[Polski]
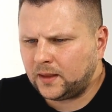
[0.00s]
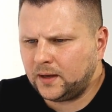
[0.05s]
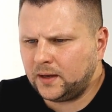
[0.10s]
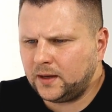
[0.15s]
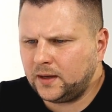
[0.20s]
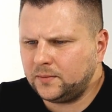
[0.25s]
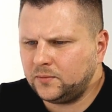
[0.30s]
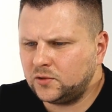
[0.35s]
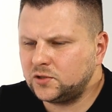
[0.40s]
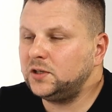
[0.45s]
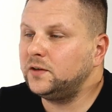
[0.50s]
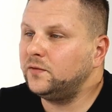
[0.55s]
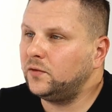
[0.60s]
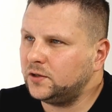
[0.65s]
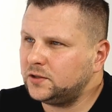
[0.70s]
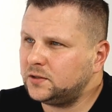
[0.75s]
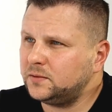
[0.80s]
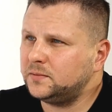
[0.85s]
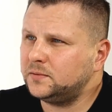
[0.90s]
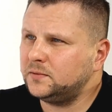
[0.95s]
e,
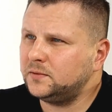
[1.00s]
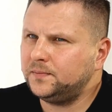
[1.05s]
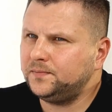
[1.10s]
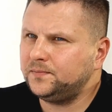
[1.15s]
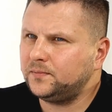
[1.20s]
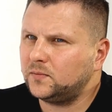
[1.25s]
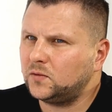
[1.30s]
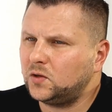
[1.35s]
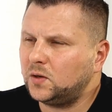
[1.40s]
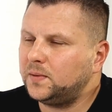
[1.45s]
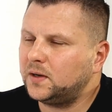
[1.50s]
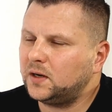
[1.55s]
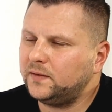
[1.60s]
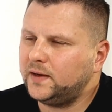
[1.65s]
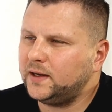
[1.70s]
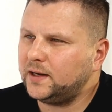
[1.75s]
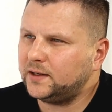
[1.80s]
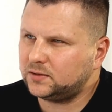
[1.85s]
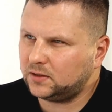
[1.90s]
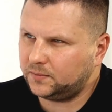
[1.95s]
możliwość
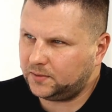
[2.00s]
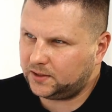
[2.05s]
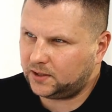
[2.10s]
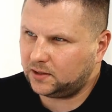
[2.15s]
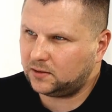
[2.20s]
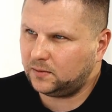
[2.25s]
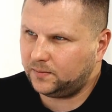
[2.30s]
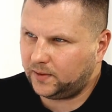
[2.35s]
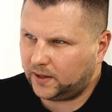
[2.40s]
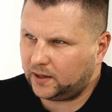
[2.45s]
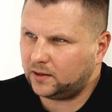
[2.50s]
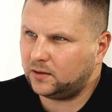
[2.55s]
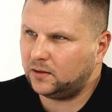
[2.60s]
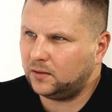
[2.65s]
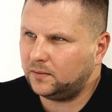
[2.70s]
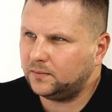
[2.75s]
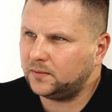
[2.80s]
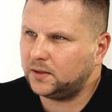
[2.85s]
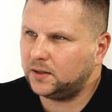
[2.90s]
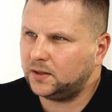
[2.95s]
dobarwienia sobie tego
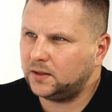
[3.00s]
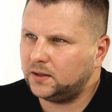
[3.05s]
białego,